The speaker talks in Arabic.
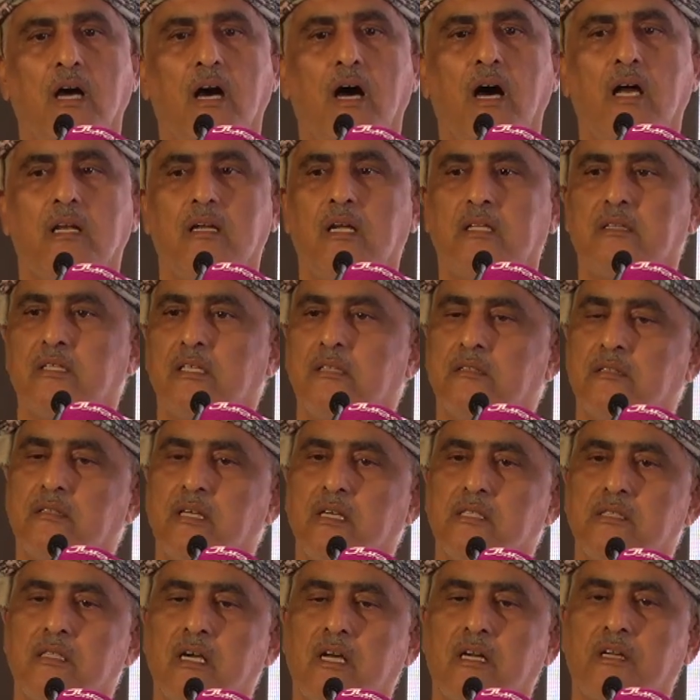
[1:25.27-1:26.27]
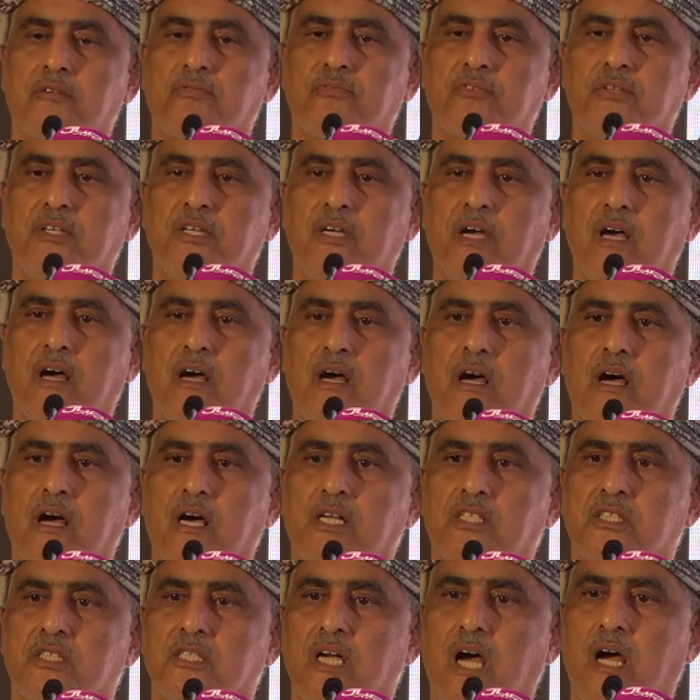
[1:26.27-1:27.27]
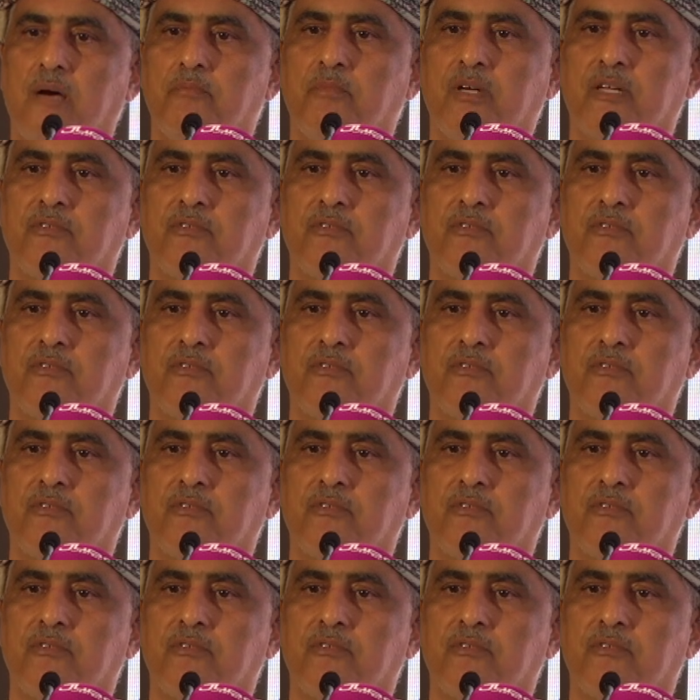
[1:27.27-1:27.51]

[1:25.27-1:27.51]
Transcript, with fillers: التي انتصر فيها الشعب